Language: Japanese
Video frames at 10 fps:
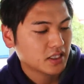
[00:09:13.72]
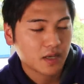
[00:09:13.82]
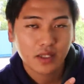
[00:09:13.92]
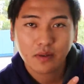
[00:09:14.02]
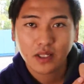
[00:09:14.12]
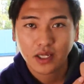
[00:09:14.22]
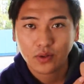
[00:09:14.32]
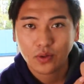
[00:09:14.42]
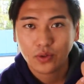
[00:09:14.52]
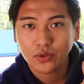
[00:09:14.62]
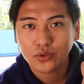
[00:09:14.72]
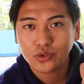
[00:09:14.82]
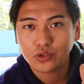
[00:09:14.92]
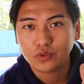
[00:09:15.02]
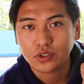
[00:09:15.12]
たまたまだけど、
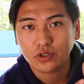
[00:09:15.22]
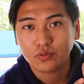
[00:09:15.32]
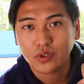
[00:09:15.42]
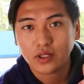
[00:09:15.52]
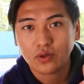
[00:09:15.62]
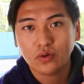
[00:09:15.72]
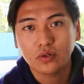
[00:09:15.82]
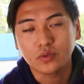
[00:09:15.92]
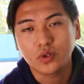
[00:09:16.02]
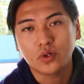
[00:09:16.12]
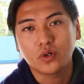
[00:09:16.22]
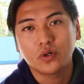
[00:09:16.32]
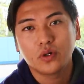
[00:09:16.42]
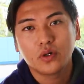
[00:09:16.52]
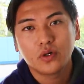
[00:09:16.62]
YouTube っていうプラットフォーム
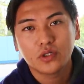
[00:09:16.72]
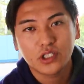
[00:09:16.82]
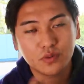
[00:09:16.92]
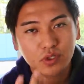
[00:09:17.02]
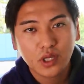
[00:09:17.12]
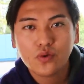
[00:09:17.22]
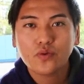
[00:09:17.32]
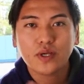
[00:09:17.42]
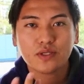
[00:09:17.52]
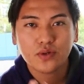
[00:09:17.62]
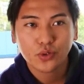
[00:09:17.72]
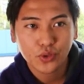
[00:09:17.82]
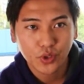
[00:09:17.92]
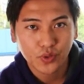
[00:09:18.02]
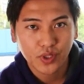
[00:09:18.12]
を自分で運営するこ
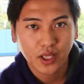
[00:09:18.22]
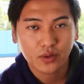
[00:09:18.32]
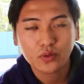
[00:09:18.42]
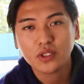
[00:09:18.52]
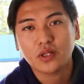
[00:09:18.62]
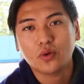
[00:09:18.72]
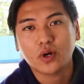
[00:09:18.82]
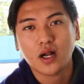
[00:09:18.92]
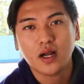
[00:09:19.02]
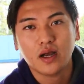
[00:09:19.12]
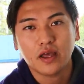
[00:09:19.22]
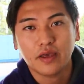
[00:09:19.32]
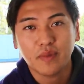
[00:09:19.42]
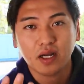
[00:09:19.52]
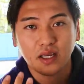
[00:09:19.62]
とによって、どんな動画が
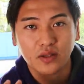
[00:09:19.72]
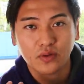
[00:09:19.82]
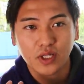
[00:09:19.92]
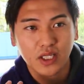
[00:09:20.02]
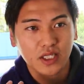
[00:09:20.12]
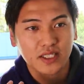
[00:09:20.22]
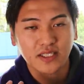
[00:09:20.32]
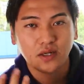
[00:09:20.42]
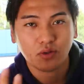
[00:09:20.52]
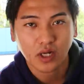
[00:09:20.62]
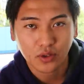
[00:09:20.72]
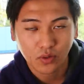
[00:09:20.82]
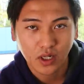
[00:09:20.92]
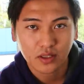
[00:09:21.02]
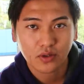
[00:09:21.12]
マーケットに刺さるのか
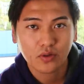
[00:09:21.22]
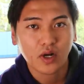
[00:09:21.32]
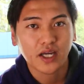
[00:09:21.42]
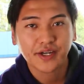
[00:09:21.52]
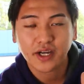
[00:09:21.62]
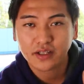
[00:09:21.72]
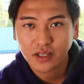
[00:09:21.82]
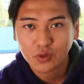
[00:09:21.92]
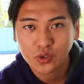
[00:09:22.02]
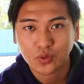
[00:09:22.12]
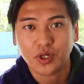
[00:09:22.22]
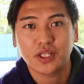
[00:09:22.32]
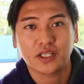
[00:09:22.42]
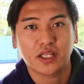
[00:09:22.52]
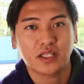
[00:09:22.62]
どうかっていうのを肌感で持つことが
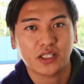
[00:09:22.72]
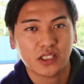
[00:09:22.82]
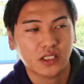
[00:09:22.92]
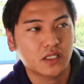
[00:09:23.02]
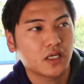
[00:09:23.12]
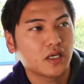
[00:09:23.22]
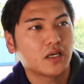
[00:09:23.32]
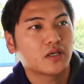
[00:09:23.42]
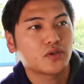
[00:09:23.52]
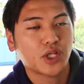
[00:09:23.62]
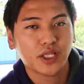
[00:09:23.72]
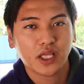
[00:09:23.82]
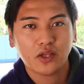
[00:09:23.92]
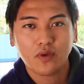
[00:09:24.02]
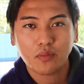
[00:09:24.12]
できていたし、具体
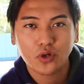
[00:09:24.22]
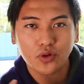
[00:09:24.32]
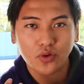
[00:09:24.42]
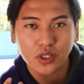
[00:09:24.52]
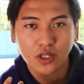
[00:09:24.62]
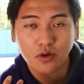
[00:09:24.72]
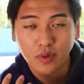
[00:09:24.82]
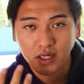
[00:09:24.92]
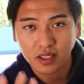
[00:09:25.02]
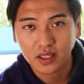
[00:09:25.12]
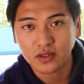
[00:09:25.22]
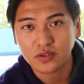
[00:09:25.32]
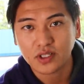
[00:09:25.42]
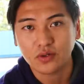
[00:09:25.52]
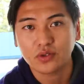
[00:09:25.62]
的に Web の領域での
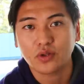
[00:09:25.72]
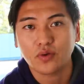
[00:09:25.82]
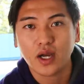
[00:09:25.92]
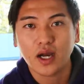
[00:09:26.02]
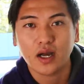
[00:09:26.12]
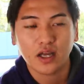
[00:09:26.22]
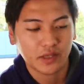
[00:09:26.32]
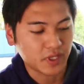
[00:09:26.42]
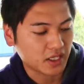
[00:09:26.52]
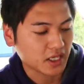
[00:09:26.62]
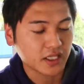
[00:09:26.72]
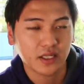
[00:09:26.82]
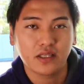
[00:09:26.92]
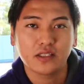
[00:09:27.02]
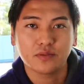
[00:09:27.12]
マーケティングスキルっていうのが、まあ、かな
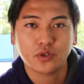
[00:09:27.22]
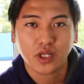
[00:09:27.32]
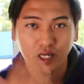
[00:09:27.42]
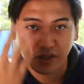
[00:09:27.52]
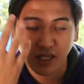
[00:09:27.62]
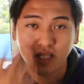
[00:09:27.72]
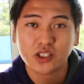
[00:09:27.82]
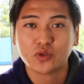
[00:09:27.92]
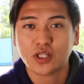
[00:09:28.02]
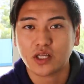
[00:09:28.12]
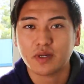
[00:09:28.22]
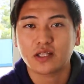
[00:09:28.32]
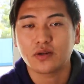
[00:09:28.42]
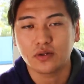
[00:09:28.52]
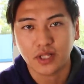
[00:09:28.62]
り自分の中にはナレッジとして溜
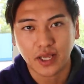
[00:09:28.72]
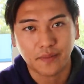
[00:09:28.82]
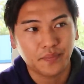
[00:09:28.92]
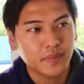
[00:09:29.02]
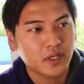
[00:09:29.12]
まってるので、